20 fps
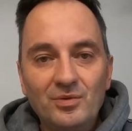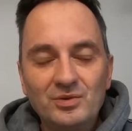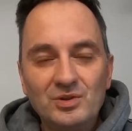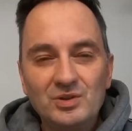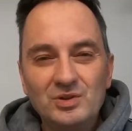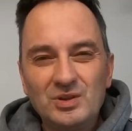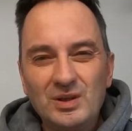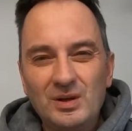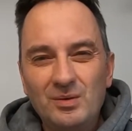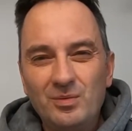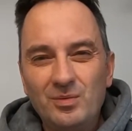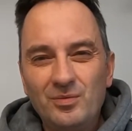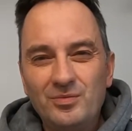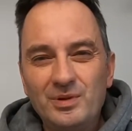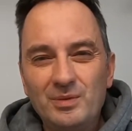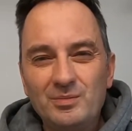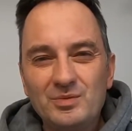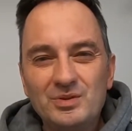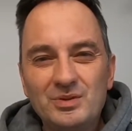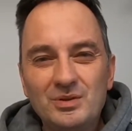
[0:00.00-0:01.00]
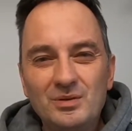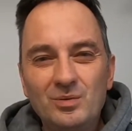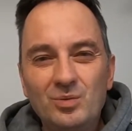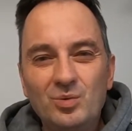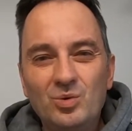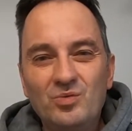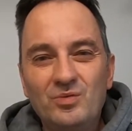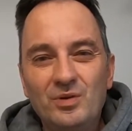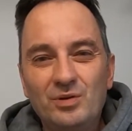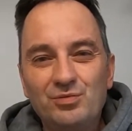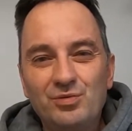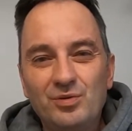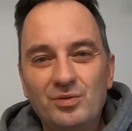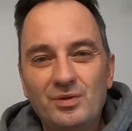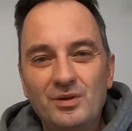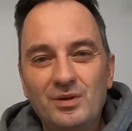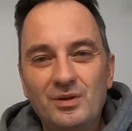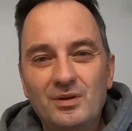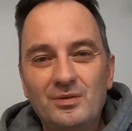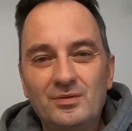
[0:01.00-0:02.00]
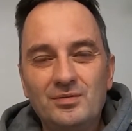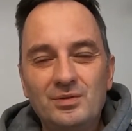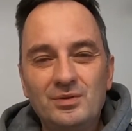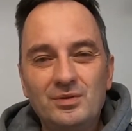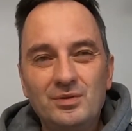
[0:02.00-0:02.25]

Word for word: zostało w tym stylu uważone w